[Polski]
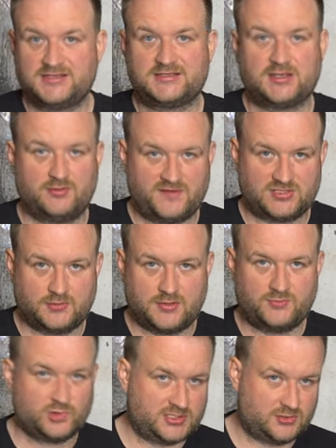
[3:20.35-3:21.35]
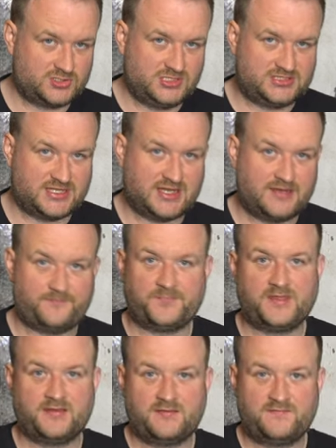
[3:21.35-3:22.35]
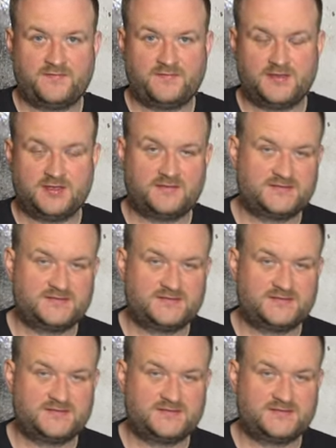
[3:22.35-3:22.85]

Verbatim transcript: Zauważyłem duże różnice e,